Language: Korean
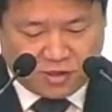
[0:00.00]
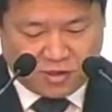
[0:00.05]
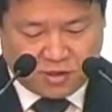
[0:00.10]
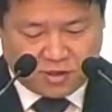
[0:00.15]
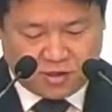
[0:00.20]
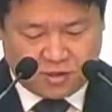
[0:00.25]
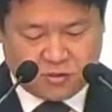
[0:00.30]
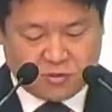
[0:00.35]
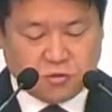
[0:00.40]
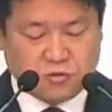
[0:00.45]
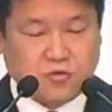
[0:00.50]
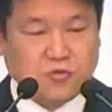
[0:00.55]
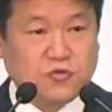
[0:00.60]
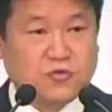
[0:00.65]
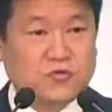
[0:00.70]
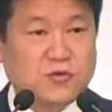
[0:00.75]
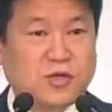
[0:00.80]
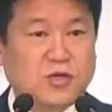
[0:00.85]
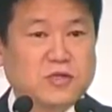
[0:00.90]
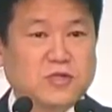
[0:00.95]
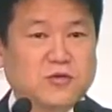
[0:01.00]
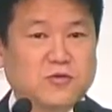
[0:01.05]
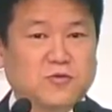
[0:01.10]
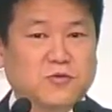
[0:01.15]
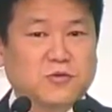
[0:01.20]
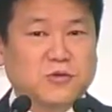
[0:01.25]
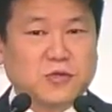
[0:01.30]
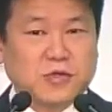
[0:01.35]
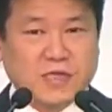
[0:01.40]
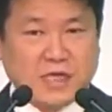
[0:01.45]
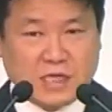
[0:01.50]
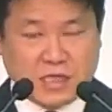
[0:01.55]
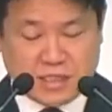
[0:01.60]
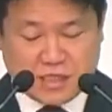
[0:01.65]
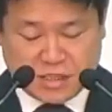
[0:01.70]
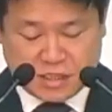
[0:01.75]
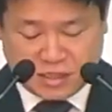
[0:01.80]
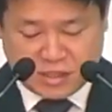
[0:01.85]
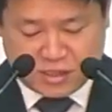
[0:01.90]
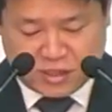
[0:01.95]
그리고 죽은 나사로를
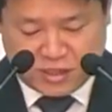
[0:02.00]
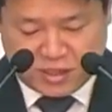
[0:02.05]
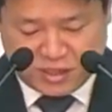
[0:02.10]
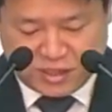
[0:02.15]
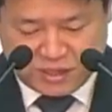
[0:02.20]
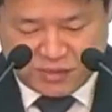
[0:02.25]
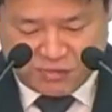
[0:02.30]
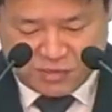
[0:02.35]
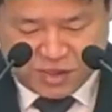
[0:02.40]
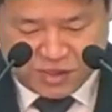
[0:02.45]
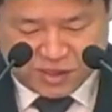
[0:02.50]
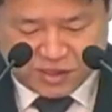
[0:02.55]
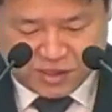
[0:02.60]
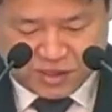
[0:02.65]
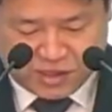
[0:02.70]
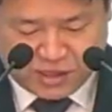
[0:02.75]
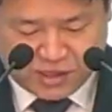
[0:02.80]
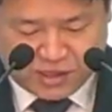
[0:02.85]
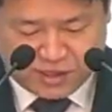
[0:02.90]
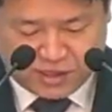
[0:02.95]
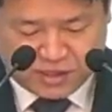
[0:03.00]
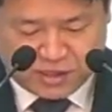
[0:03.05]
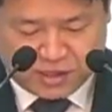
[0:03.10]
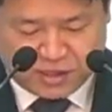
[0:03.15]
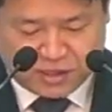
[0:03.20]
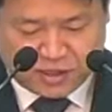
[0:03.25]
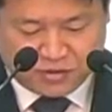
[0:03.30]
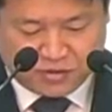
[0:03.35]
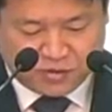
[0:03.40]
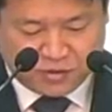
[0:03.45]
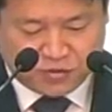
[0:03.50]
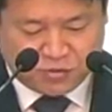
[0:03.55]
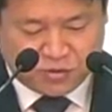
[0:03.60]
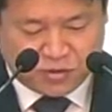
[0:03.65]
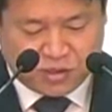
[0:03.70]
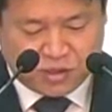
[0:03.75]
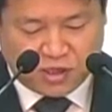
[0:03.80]
살리시는 일이 11장에 등장하는 것입니다.